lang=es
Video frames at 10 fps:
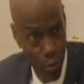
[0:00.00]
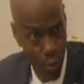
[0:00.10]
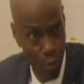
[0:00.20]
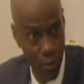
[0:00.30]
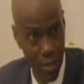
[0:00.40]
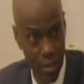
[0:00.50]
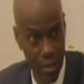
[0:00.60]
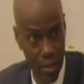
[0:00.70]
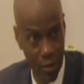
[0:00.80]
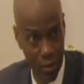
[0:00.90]
eh,
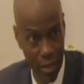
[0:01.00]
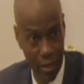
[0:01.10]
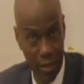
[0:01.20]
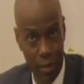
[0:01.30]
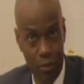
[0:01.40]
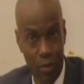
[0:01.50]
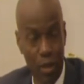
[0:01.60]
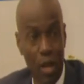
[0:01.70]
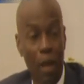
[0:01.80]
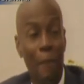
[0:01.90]

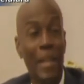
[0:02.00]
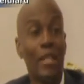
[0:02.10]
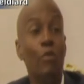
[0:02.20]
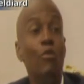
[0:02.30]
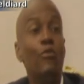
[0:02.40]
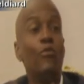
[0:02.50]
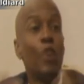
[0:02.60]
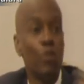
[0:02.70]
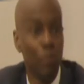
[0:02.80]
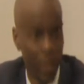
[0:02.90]
porque
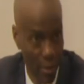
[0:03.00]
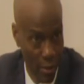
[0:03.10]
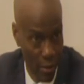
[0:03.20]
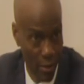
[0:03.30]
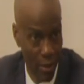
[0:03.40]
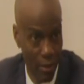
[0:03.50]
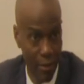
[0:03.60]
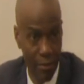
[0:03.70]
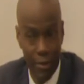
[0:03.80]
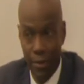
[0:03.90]

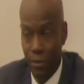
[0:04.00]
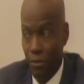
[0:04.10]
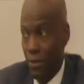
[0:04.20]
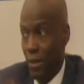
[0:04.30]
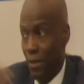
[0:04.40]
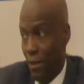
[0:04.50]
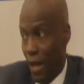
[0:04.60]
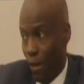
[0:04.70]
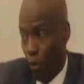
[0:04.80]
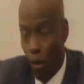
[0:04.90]
no sabemos qué
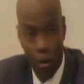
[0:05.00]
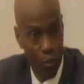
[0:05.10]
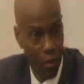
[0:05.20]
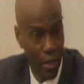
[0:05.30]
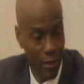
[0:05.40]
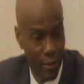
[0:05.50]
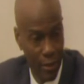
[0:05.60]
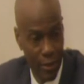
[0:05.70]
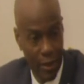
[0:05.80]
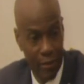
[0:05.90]
puede suceder
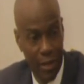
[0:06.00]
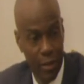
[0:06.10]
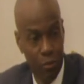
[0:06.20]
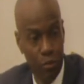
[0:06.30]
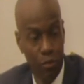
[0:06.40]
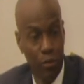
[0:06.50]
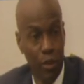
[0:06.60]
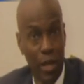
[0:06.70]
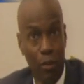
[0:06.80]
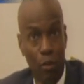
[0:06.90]

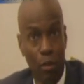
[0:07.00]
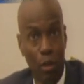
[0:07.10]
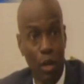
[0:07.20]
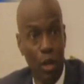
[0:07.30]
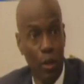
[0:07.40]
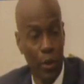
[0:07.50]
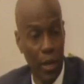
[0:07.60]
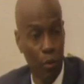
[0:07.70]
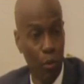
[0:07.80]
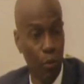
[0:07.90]
y
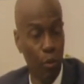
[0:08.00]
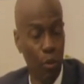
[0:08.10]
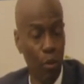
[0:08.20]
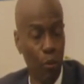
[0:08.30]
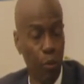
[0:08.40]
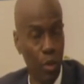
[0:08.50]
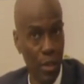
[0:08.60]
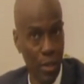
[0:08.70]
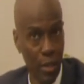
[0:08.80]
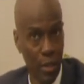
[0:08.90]
lo más
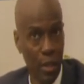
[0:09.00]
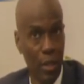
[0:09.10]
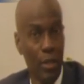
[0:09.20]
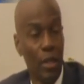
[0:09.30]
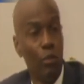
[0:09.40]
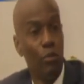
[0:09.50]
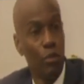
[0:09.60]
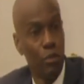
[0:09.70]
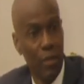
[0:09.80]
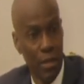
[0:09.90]
lógico es
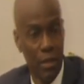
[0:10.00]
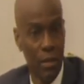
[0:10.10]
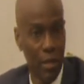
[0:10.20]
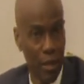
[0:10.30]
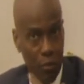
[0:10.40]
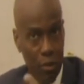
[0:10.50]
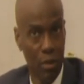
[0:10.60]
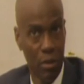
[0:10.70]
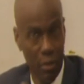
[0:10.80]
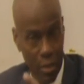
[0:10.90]
prever que
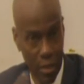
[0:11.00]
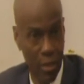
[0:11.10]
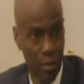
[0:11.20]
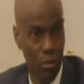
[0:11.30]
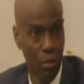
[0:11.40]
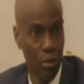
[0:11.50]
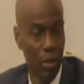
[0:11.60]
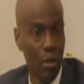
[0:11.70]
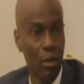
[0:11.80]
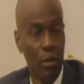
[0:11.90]
puedan venir
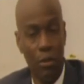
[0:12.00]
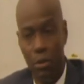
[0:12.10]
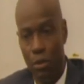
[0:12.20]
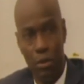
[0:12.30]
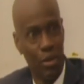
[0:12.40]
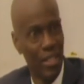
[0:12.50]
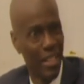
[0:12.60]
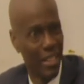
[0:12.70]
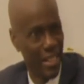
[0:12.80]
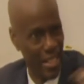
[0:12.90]
cantidades de personas que
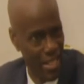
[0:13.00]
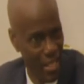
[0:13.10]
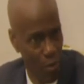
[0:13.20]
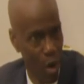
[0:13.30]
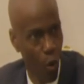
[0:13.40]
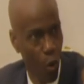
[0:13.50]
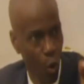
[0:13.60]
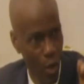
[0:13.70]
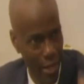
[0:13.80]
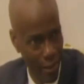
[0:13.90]
traten de cruzar la
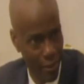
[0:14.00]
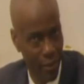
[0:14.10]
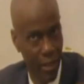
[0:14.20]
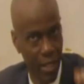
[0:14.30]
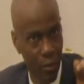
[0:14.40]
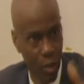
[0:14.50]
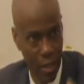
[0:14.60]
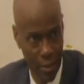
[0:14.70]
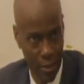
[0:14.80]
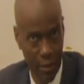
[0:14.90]
frontera de
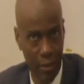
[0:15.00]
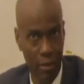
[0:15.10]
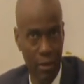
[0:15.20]
acuerdo con